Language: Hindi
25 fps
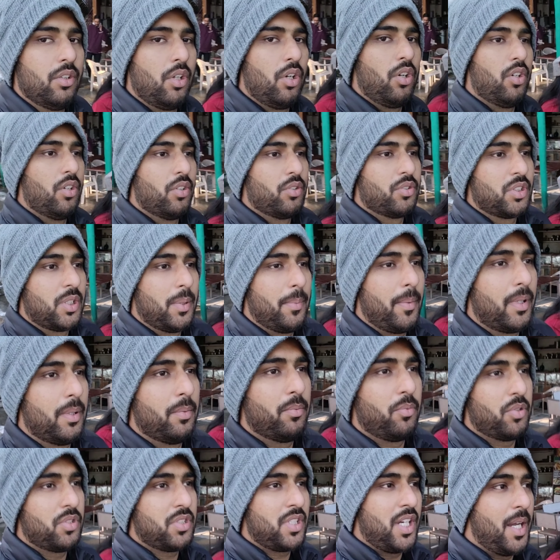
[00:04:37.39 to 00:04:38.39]
और उसके बाद
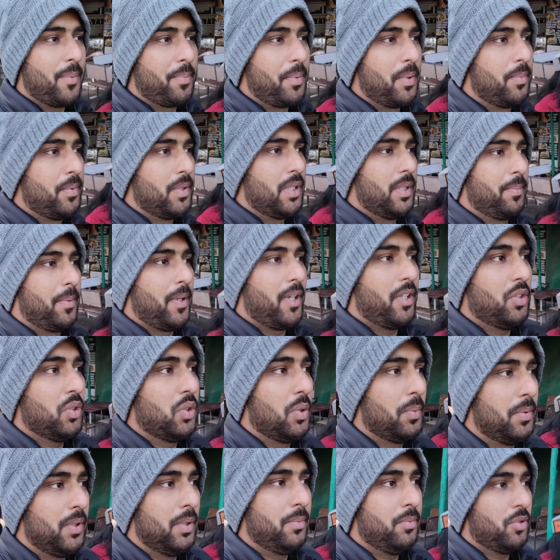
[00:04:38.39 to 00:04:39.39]
हम कुछ खा पी भी नहीं पाए
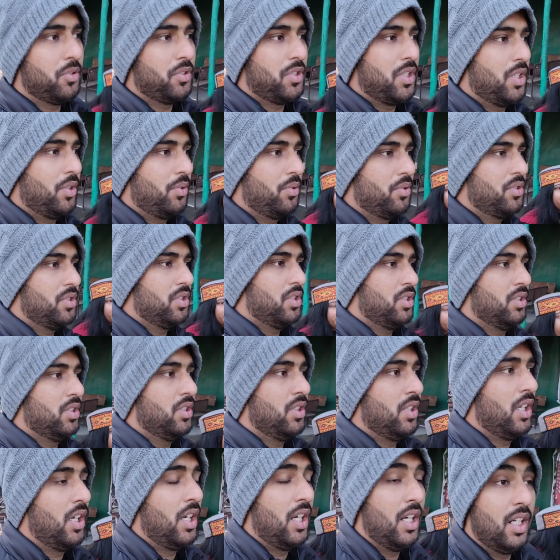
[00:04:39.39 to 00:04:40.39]
तो अभी हम सोच रहे हैं कुछ
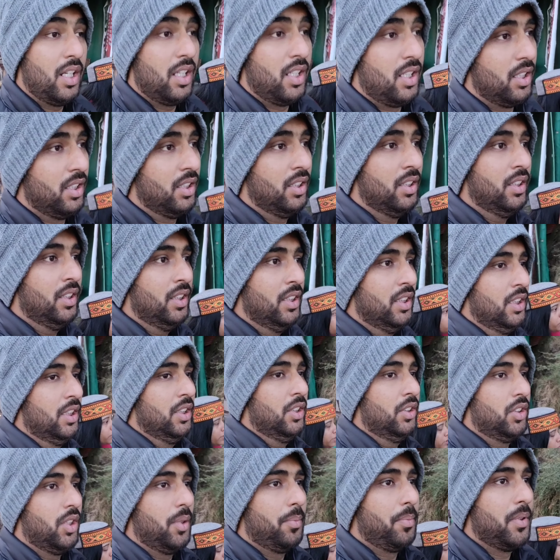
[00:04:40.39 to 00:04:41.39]
हाँ
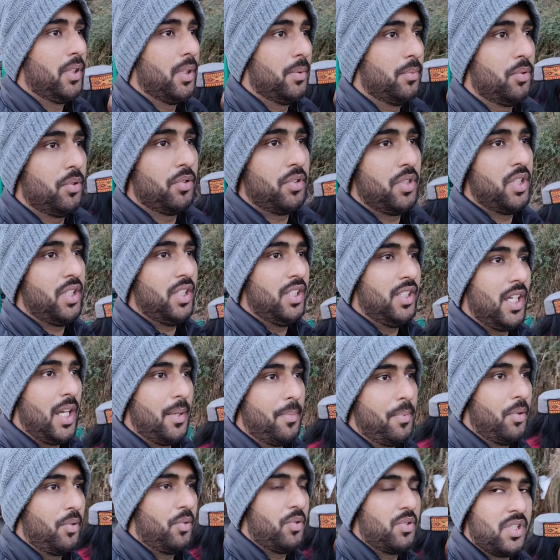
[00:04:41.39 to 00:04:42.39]
तो अभी हम सोच रहे हैं कि
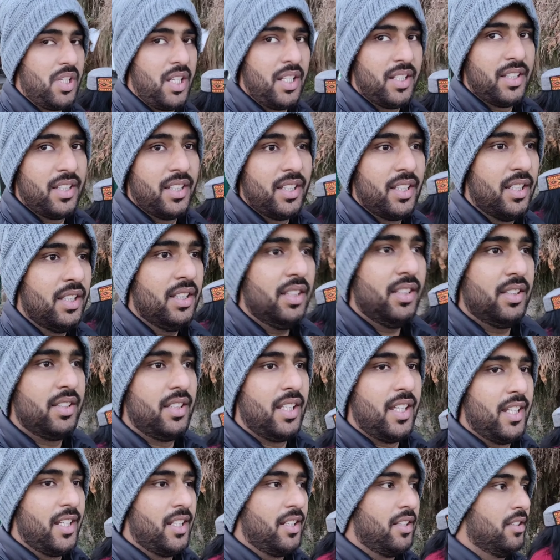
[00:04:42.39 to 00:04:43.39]
यहाँ पे कुछ खाते हैं
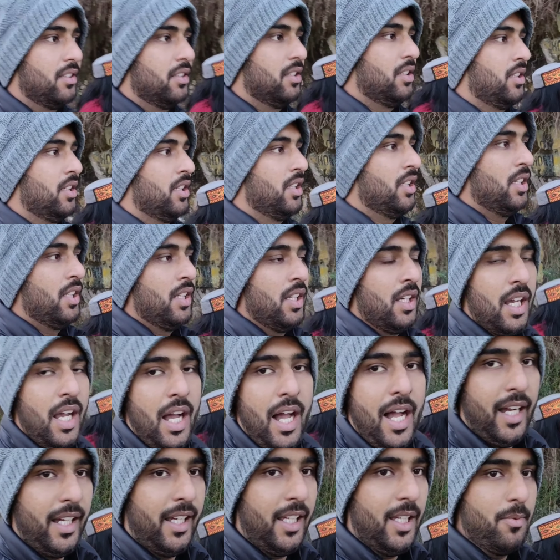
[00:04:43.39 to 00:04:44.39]
देन
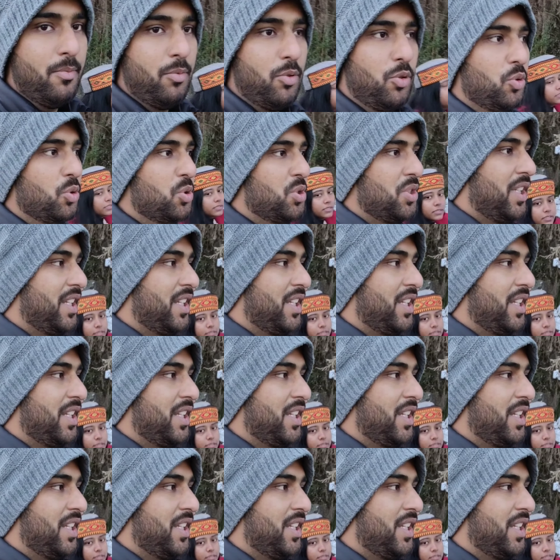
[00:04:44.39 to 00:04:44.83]
आगे हम कुछ